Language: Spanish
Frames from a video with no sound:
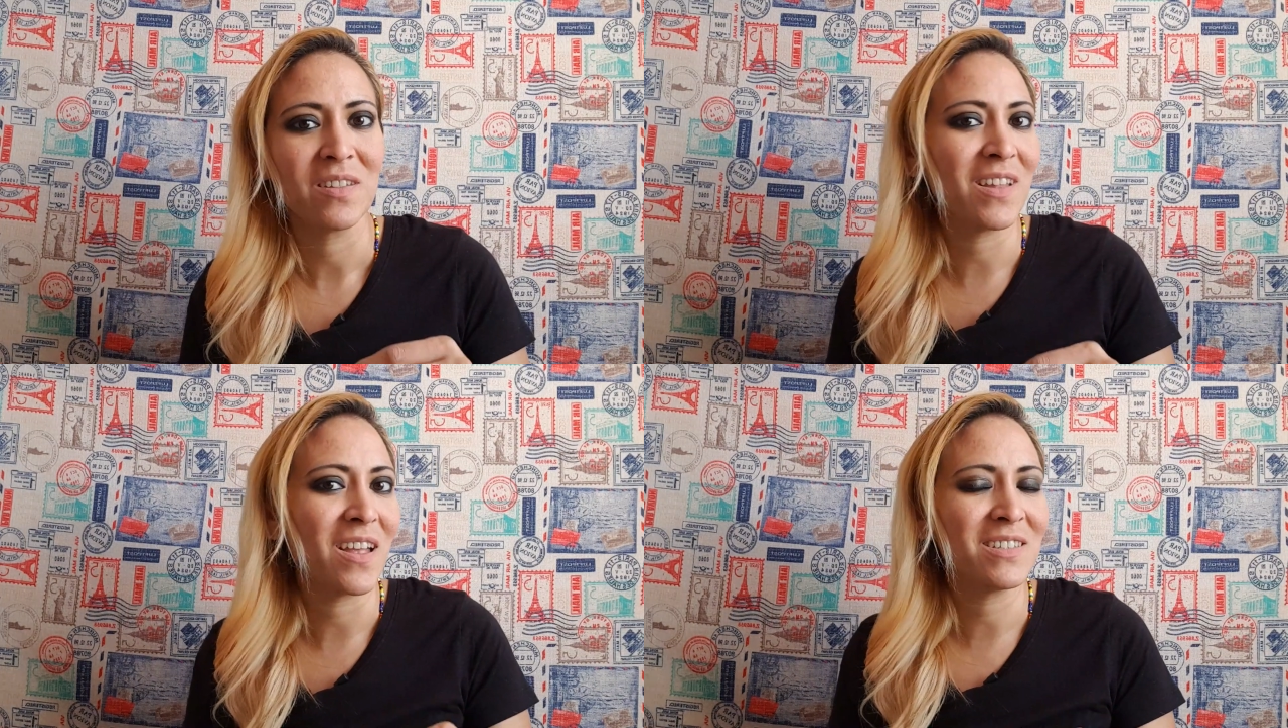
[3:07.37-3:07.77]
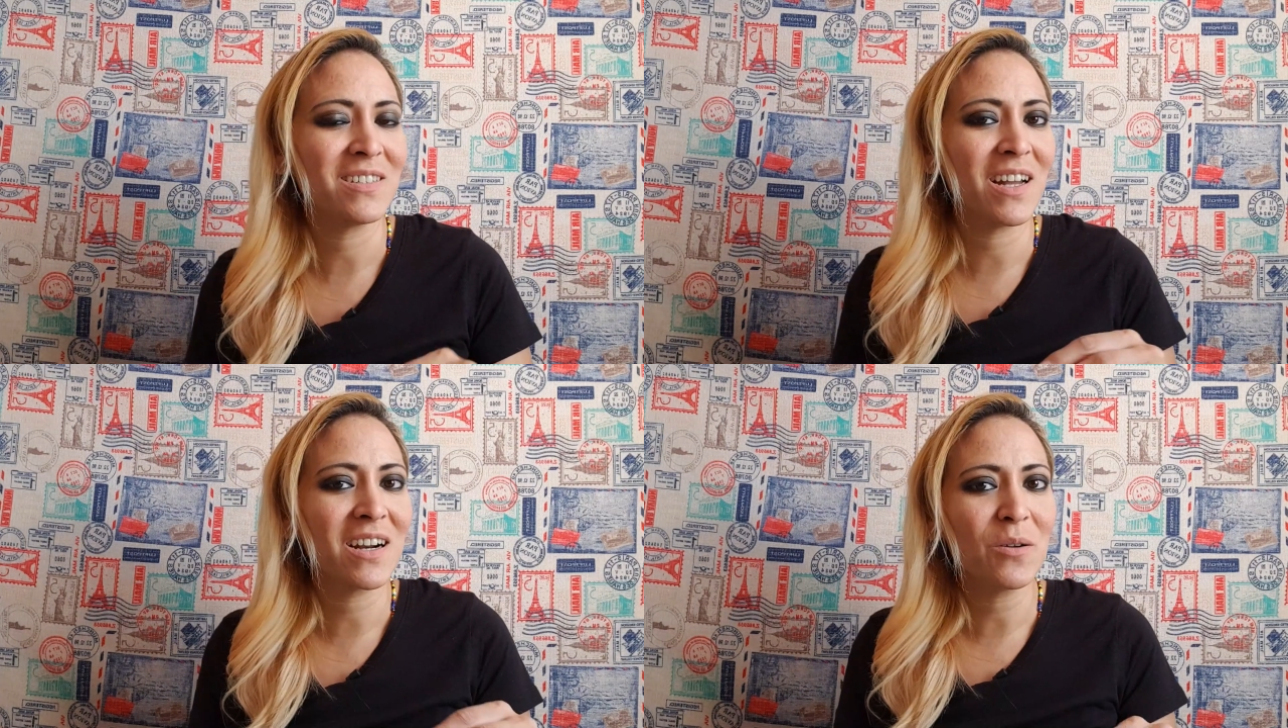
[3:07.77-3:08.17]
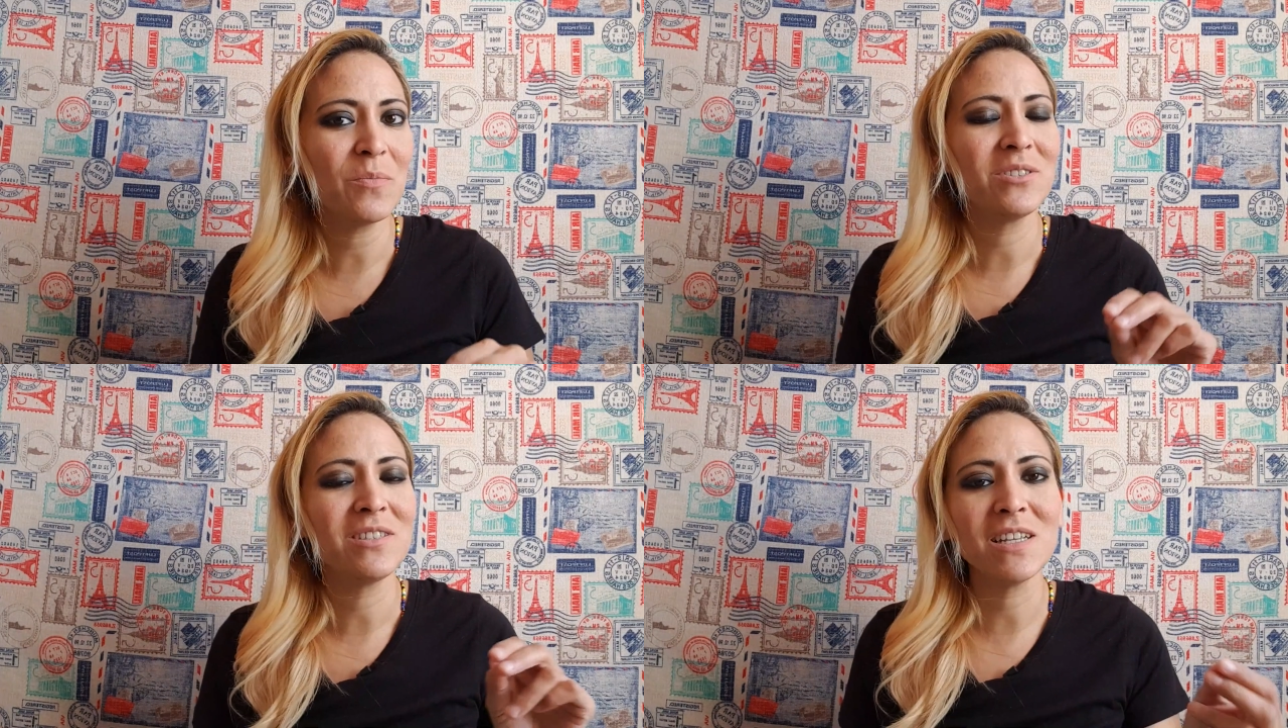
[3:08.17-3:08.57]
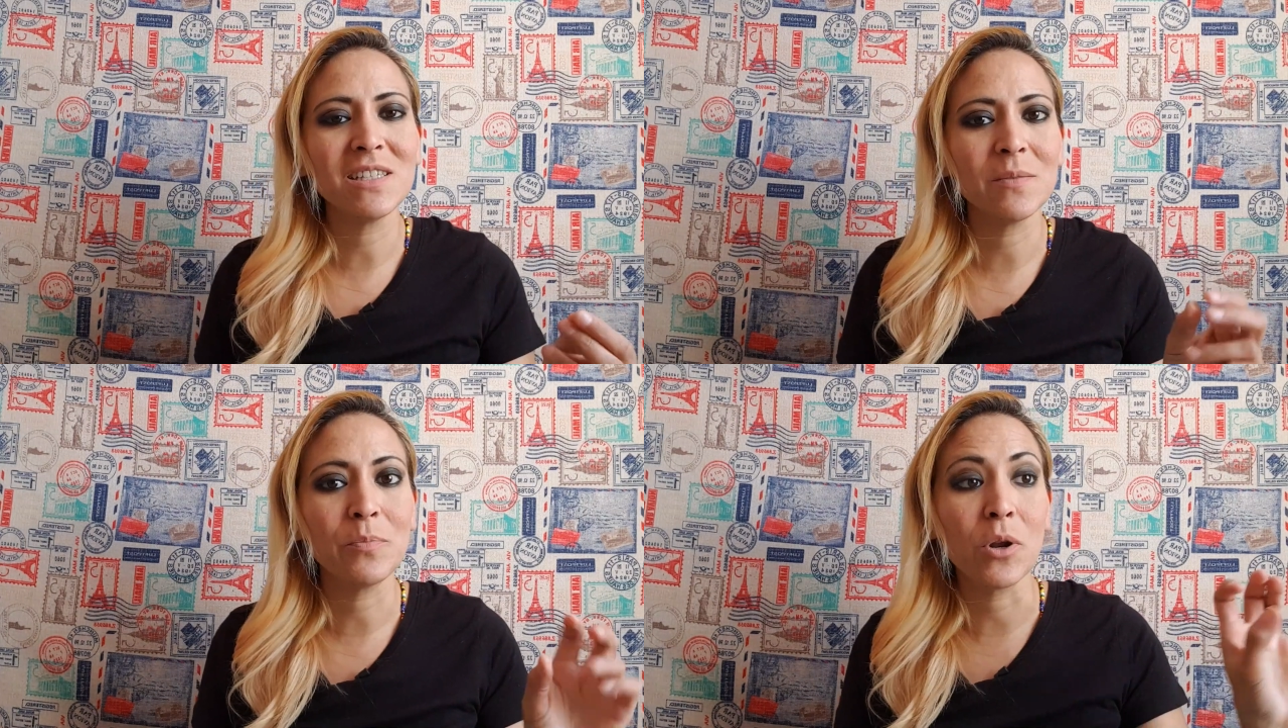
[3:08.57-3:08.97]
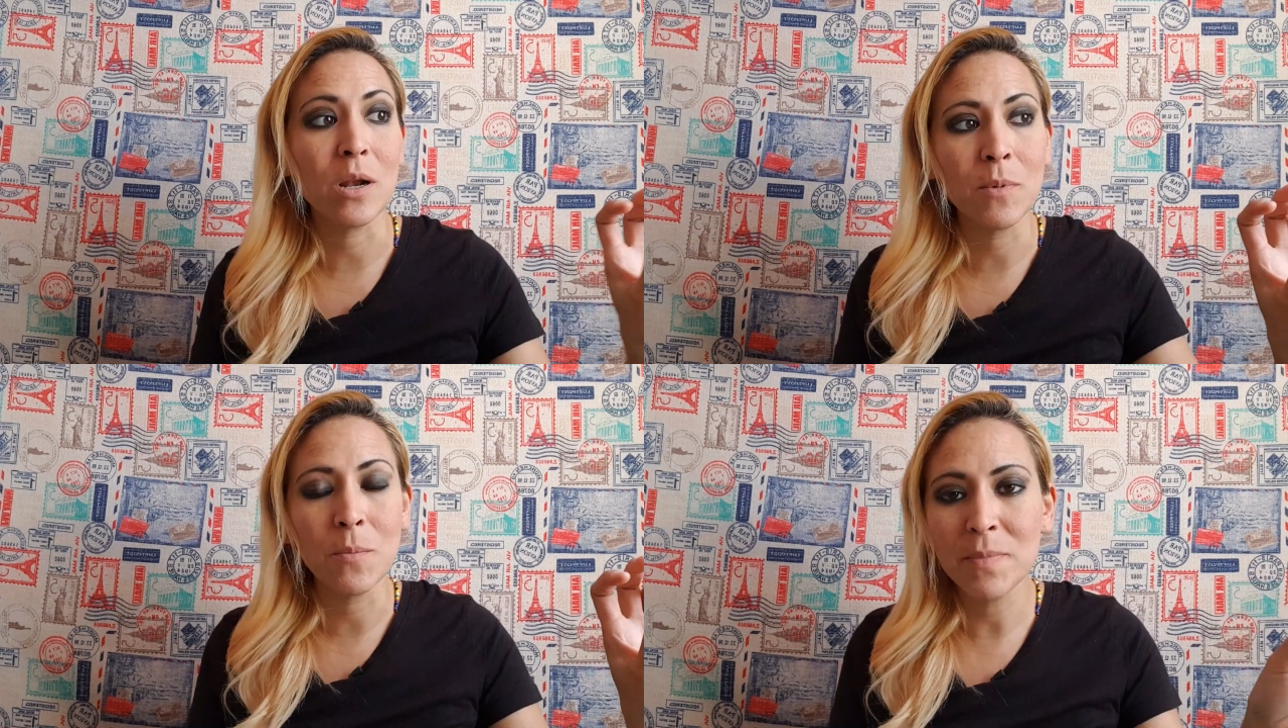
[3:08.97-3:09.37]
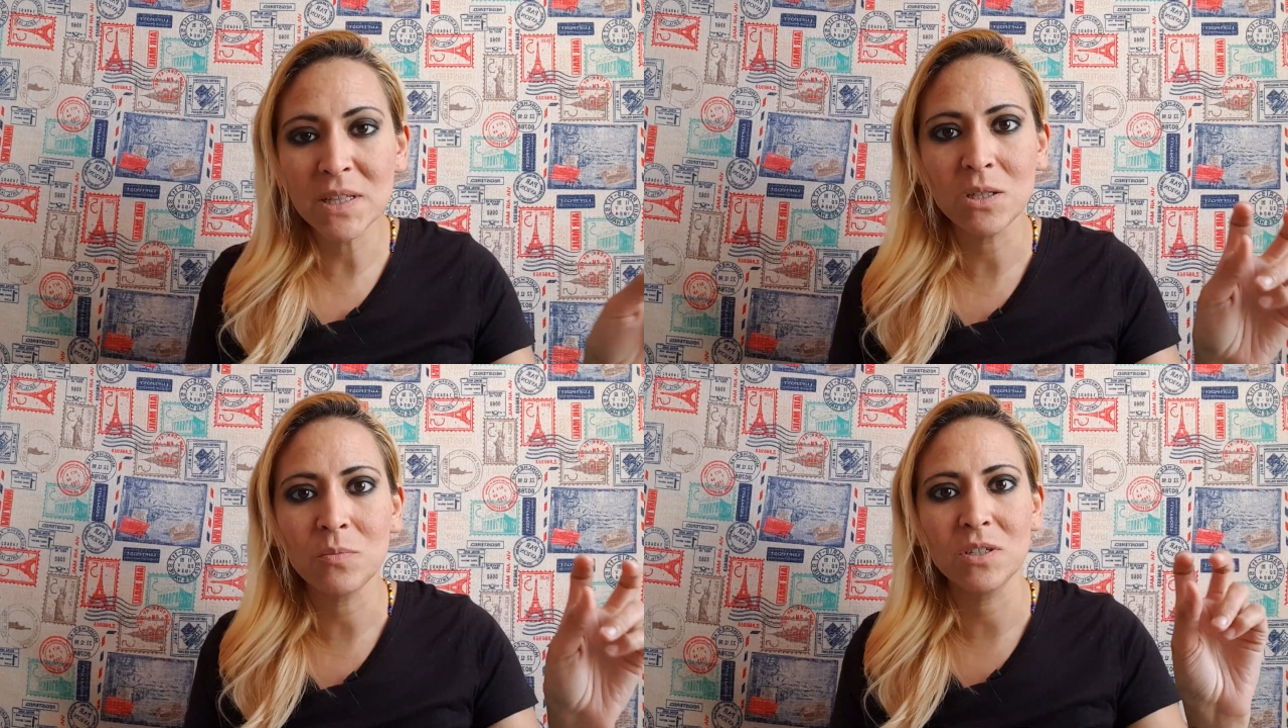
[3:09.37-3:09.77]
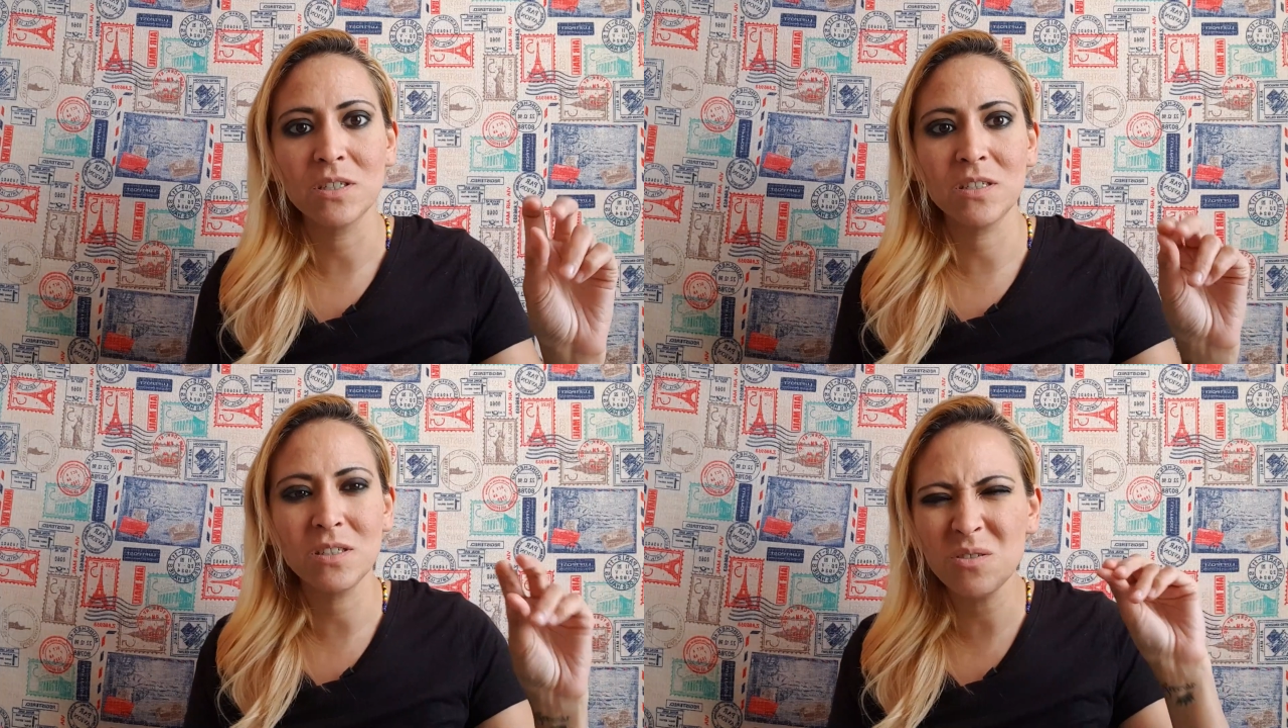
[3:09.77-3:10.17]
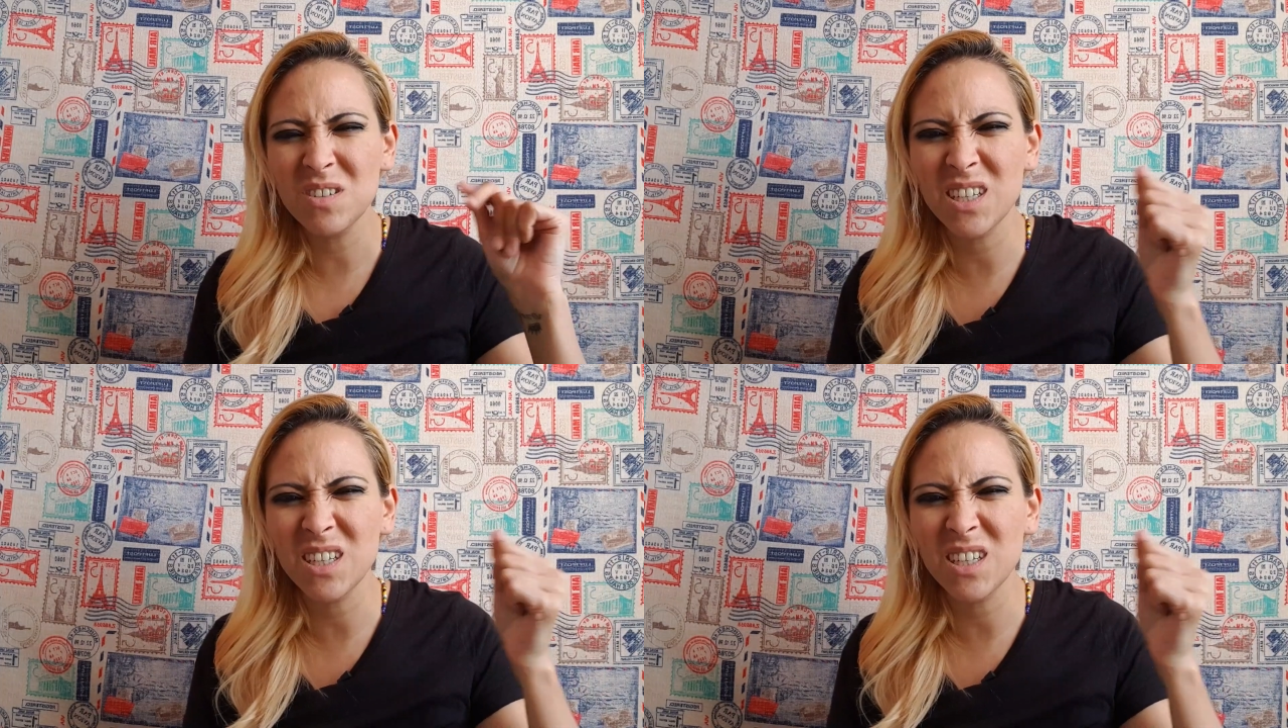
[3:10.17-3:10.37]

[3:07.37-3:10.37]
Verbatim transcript: de estar como triste por el momento porque dijiste, ok,